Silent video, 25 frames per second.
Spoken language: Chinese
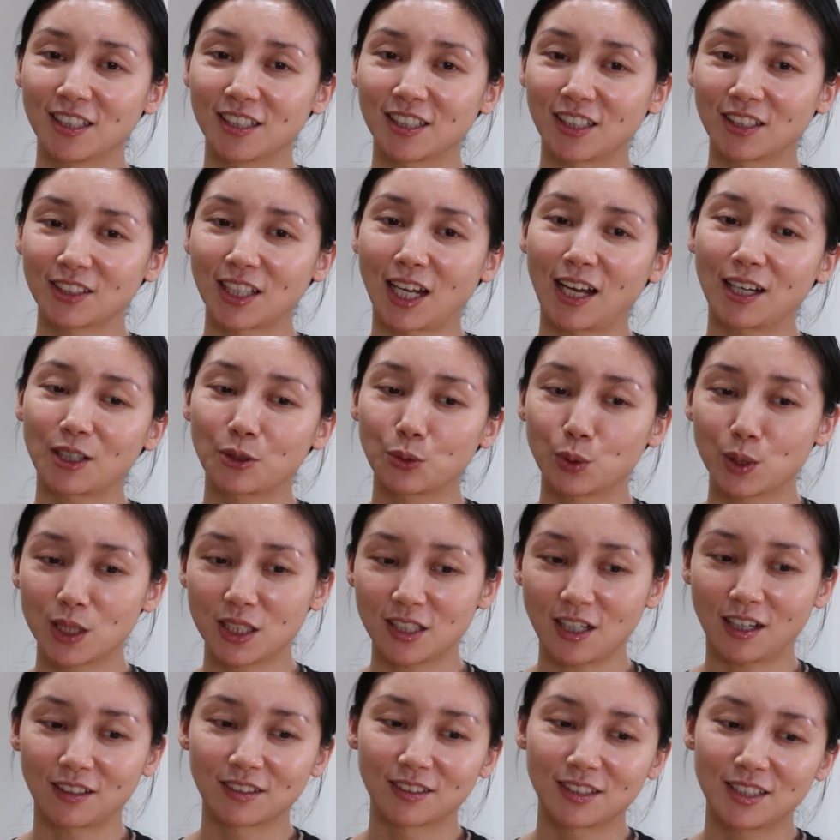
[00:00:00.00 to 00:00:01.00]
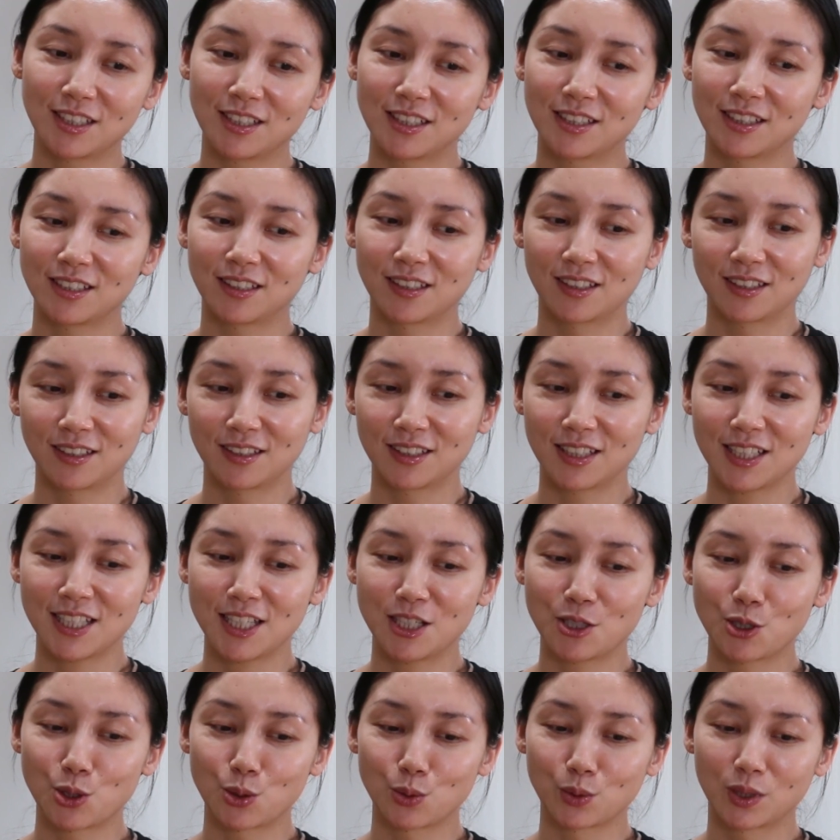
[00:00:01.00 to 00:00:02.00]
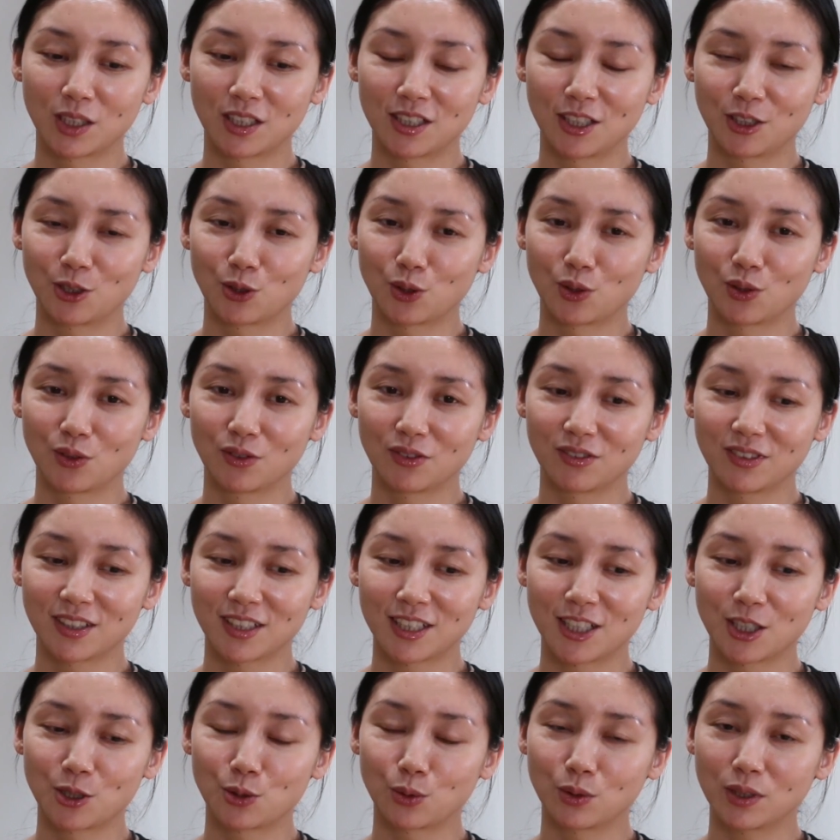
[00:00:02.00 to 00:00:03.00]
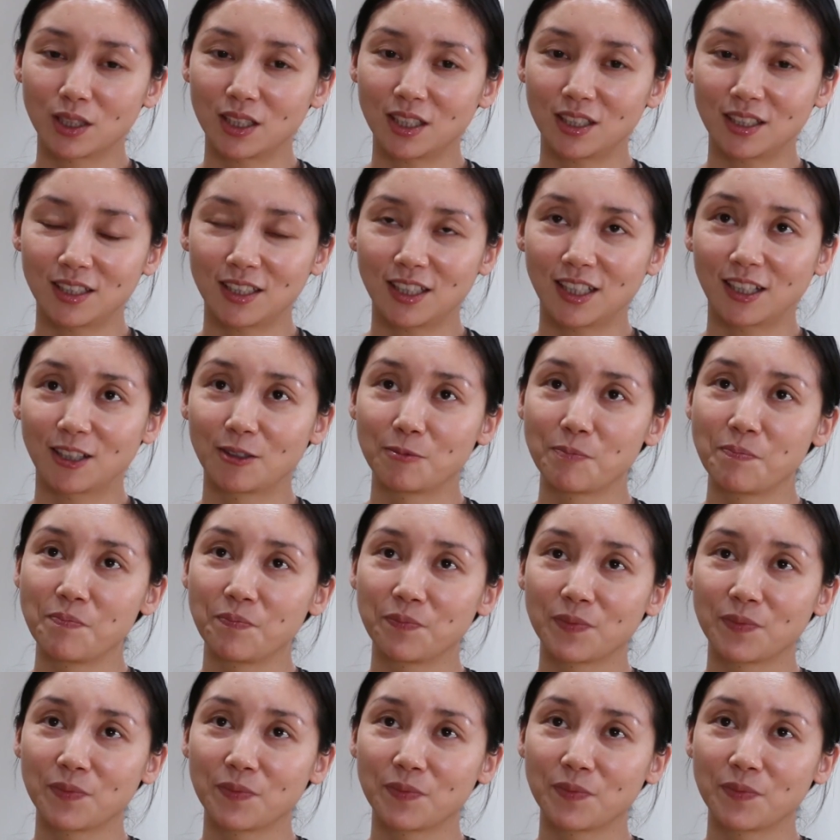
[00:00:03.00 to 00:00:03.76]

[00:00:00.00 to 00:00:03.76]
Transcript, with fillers: 然后他给我讲的一些艺术的这种这种理念，